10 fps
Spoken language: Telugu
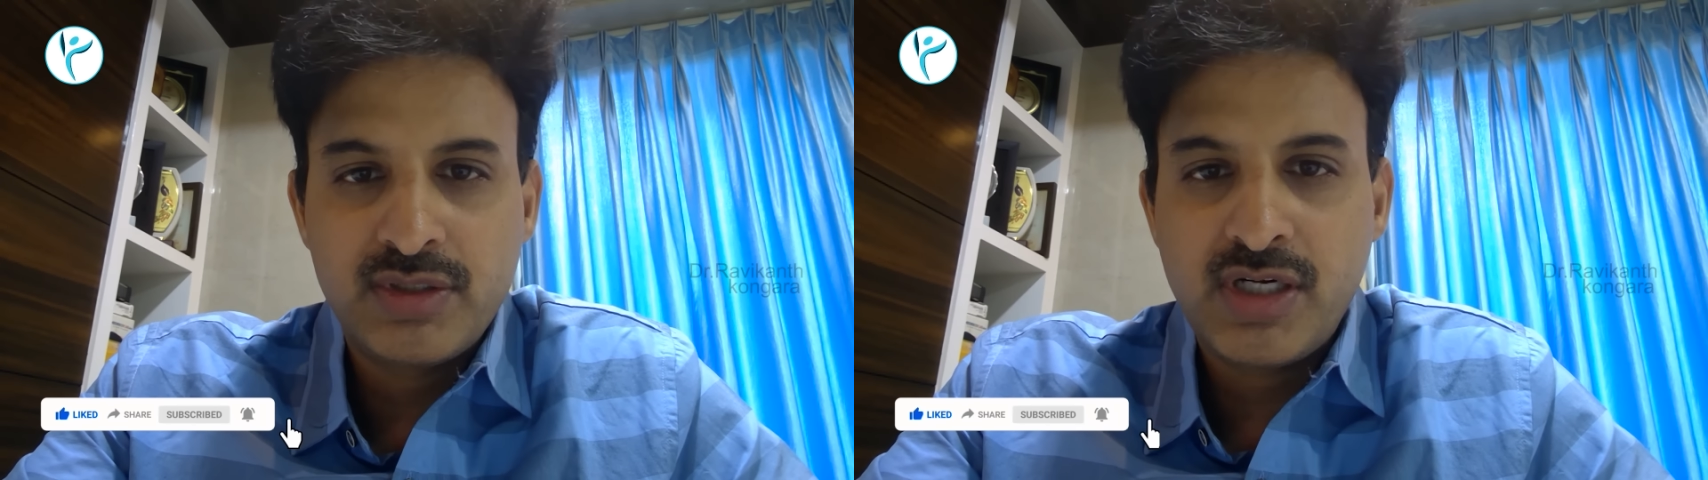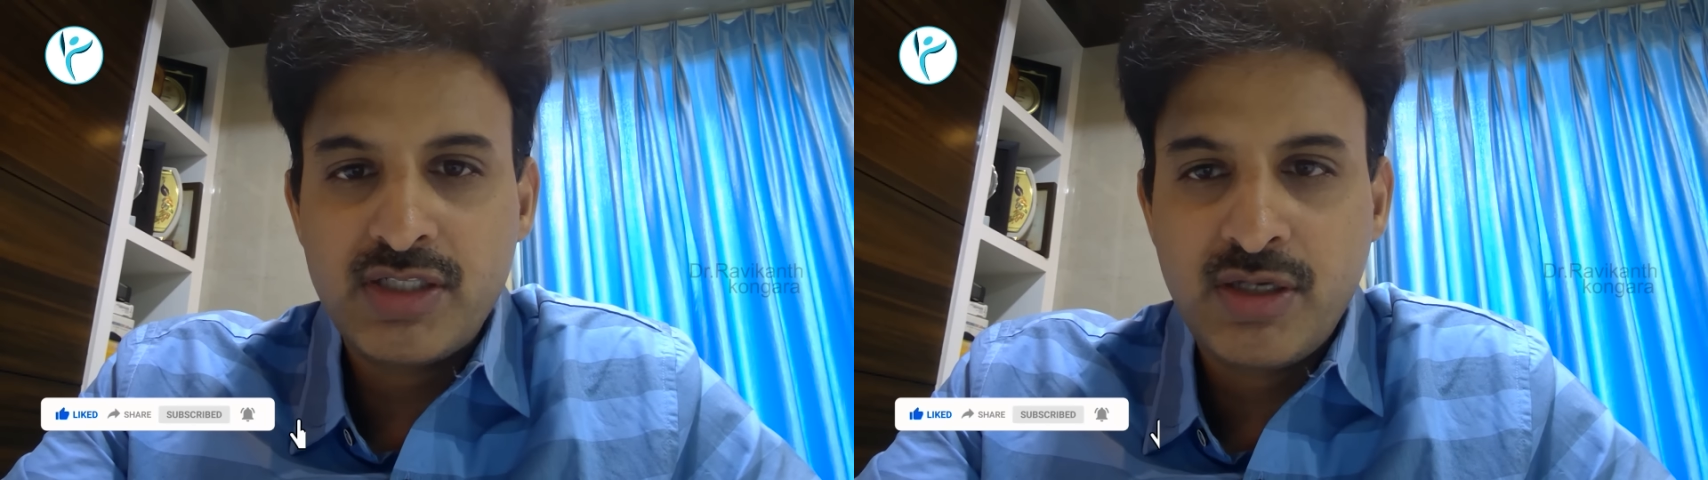
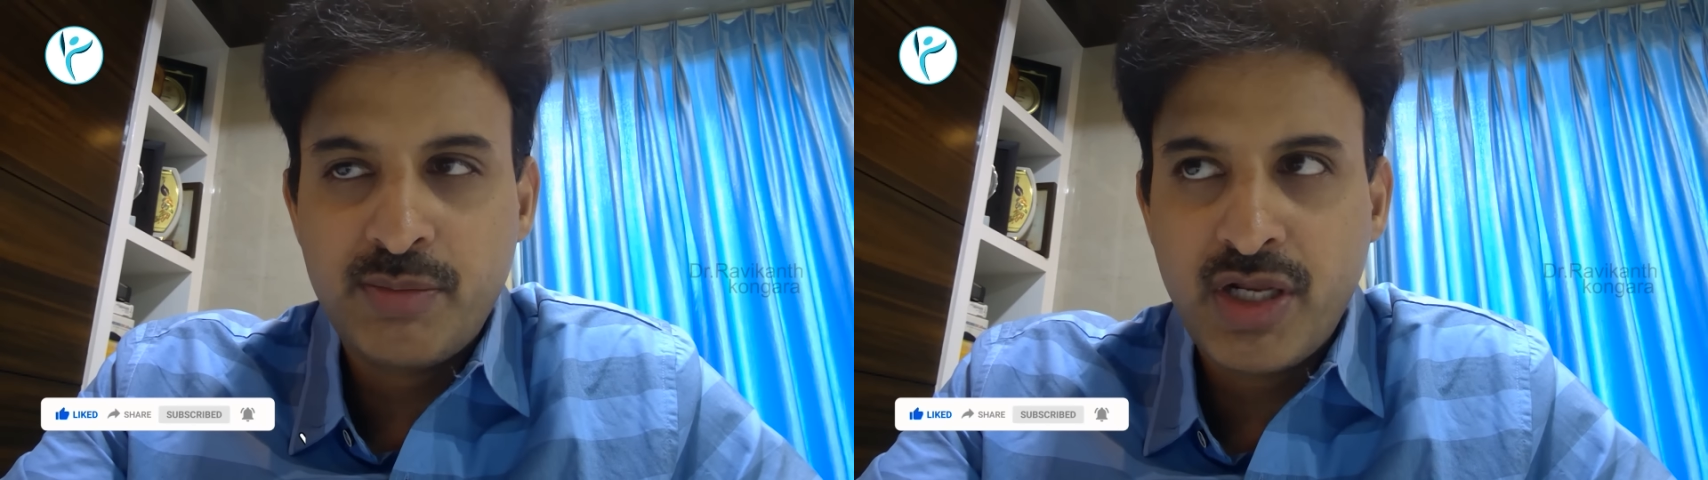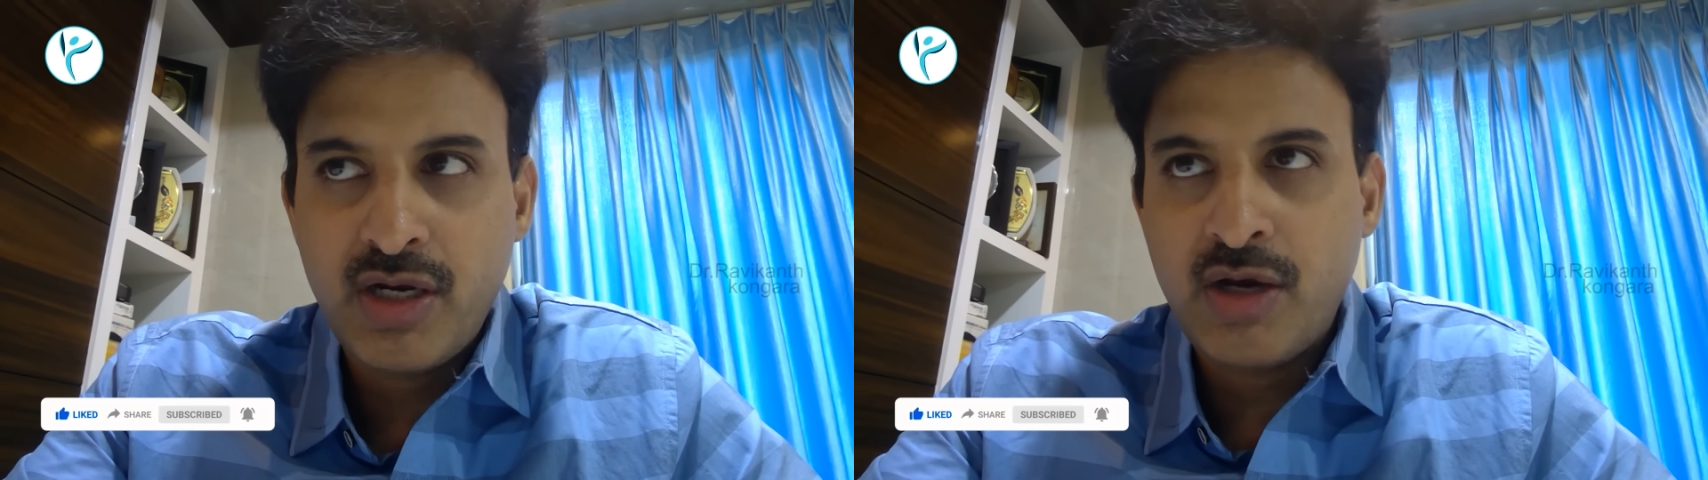
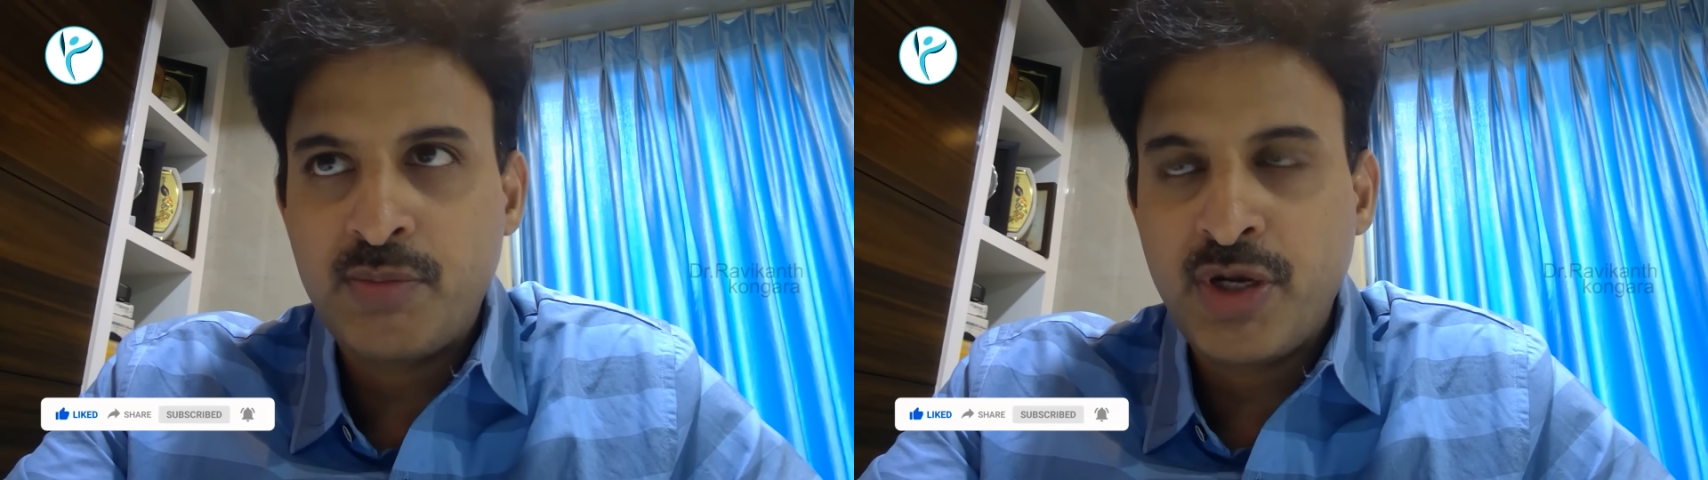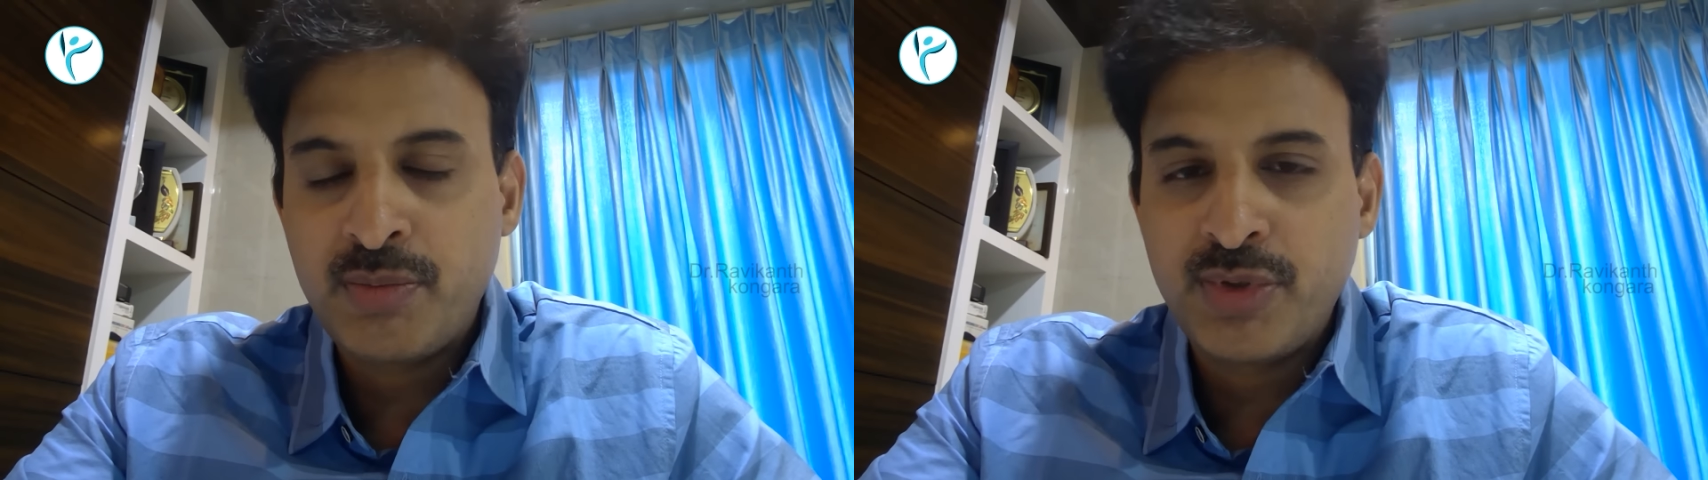నడిచినప్పుడల్లా
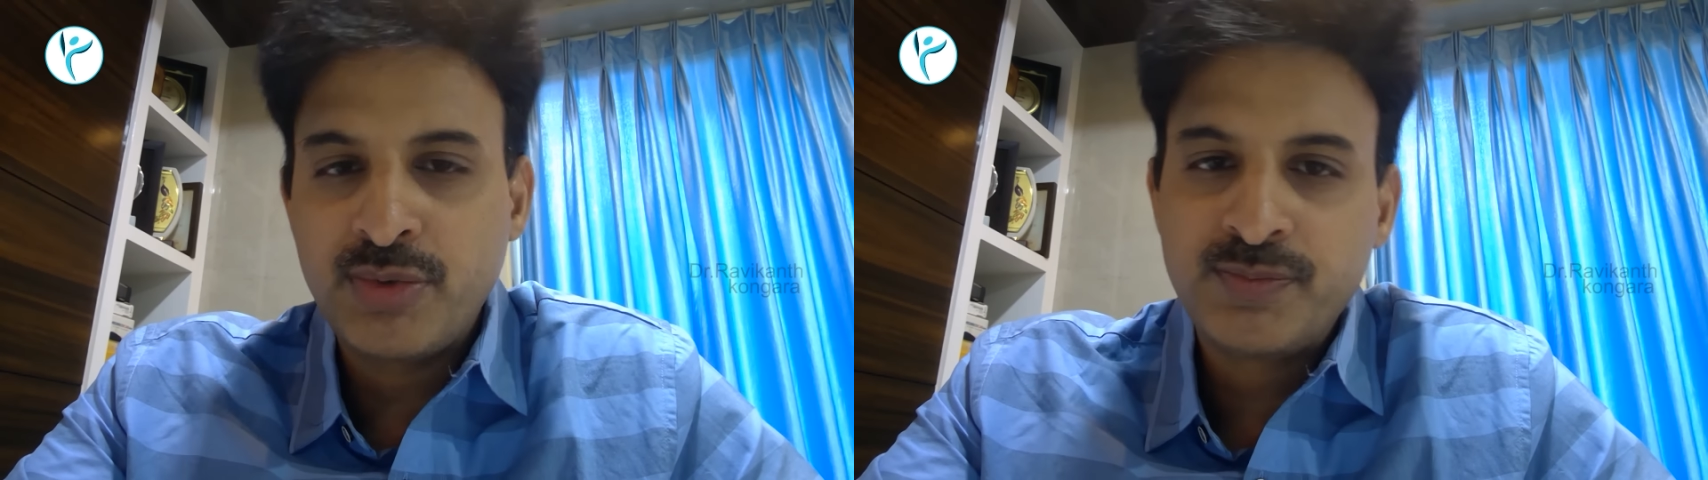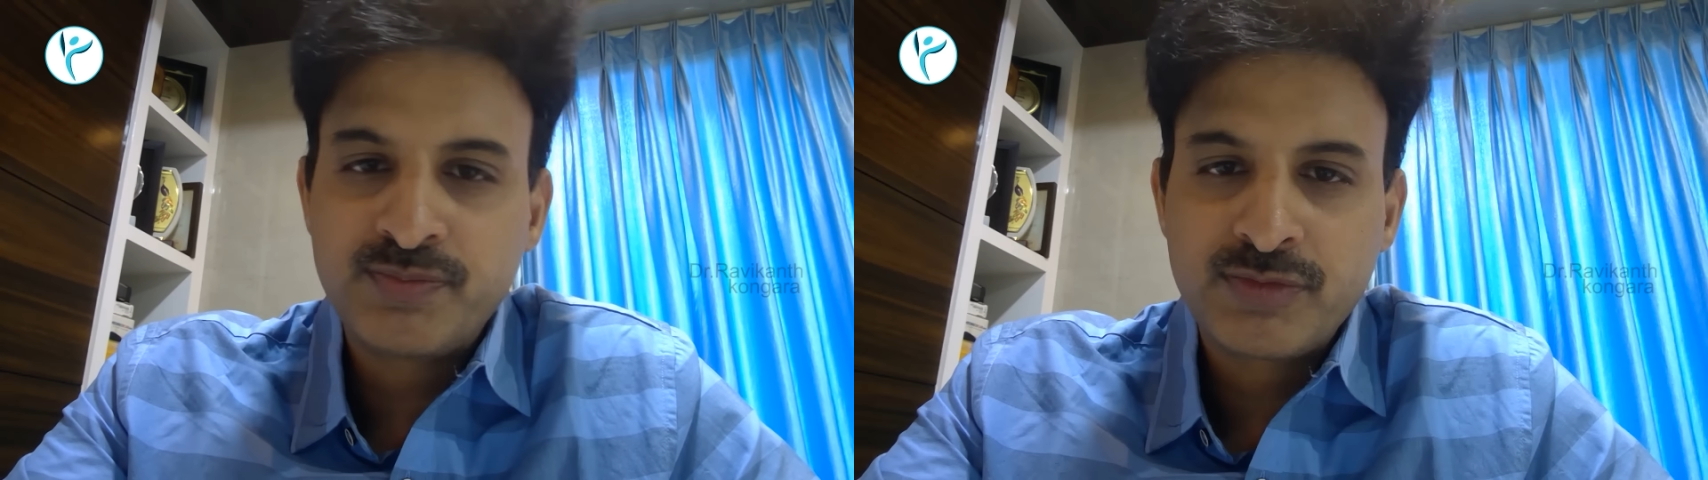అప్పుడప్పుడు